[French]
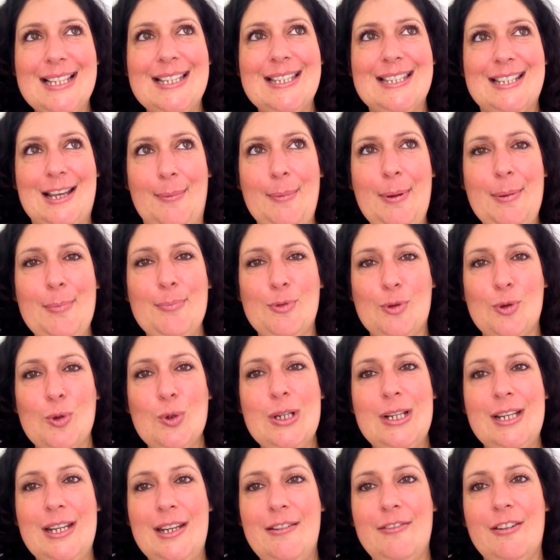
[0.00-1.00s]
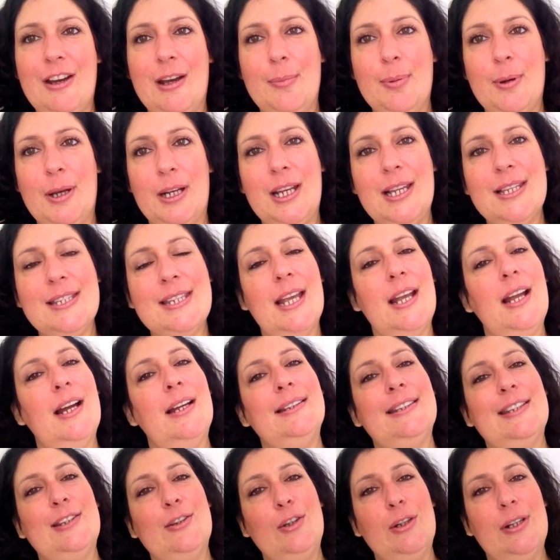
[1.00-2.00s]
C'est quand même beaucoup de livres. Hein? Prenez
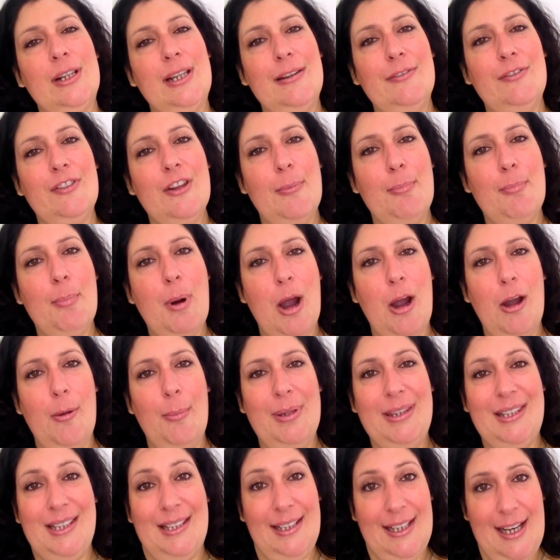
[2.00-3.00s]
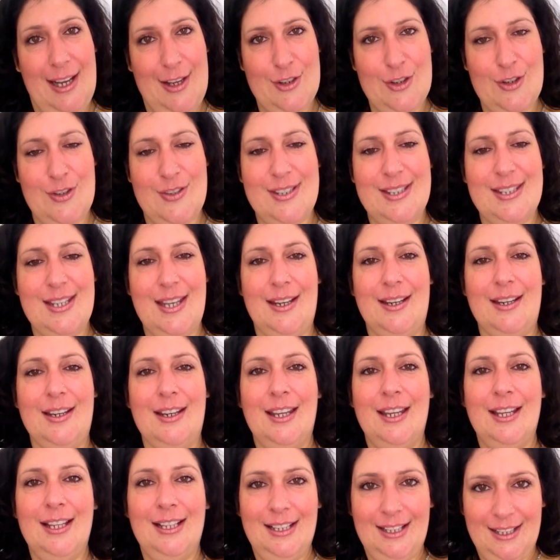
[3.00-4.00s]
51 livres de beurre, mettez-le dans un sac
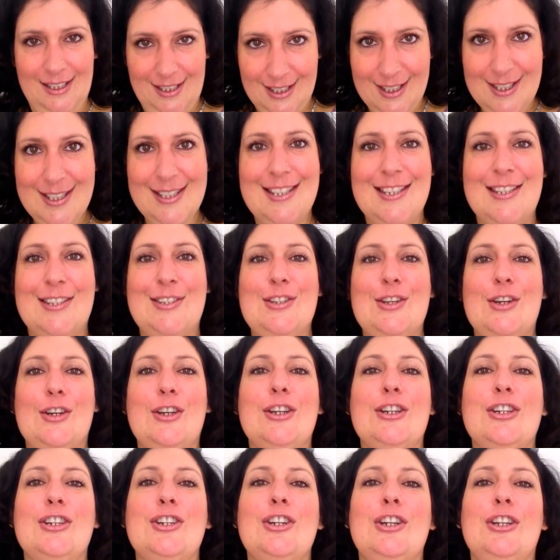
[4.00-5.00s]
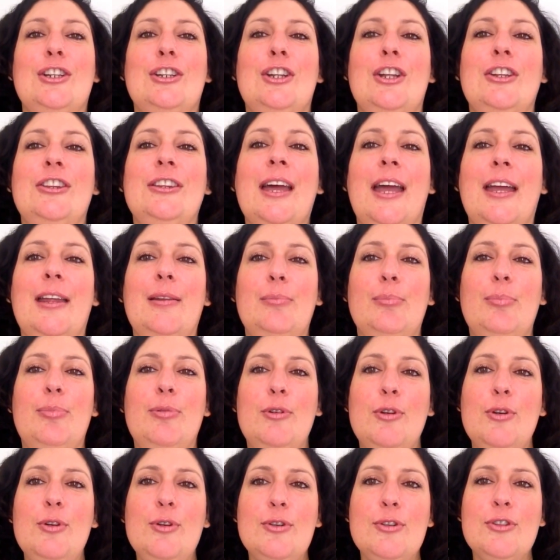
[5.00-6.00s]
c'est ça que je ne traîne
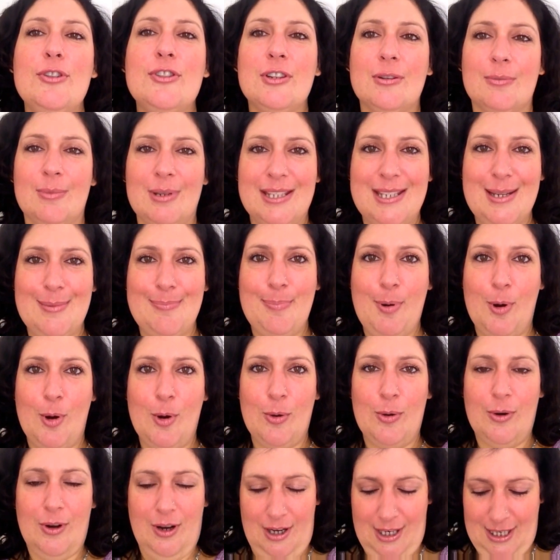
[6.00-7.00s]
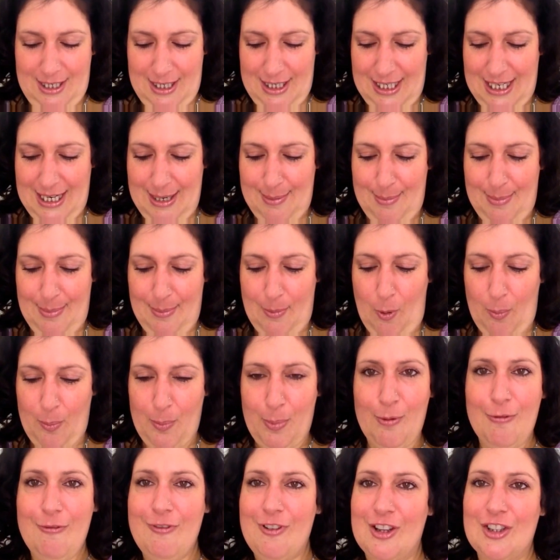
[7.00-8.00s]
plus sur mes épaules et mon
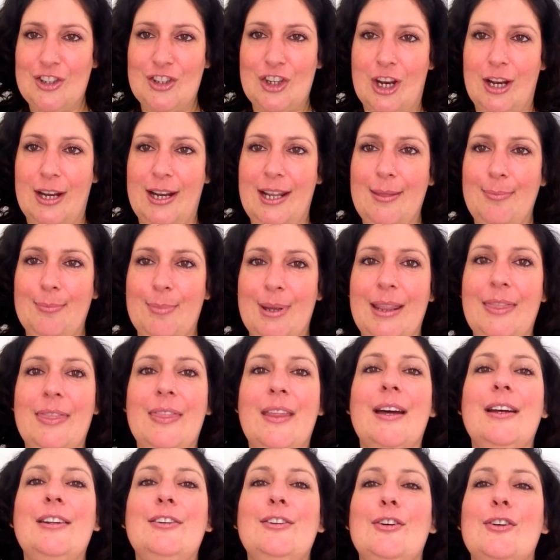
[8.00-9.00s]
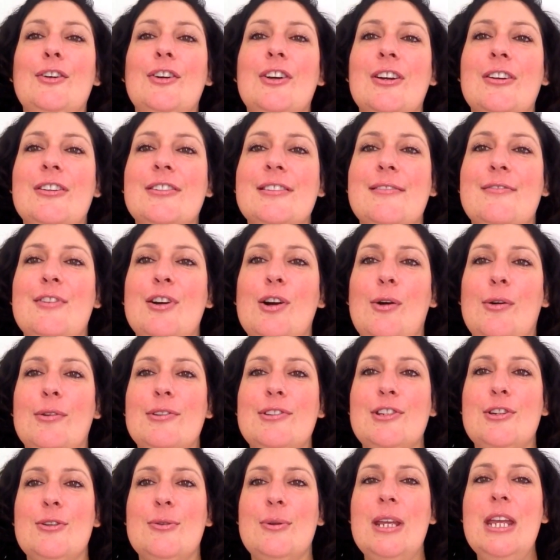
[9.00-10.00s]
pauvre squelette maintenant, donc euh, ça va
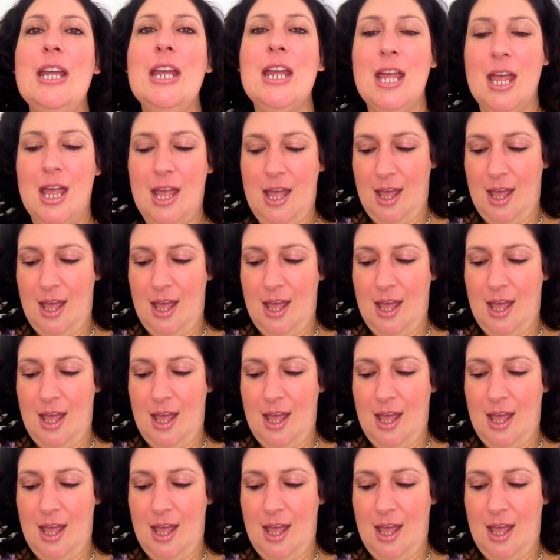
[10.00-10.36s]
continuer.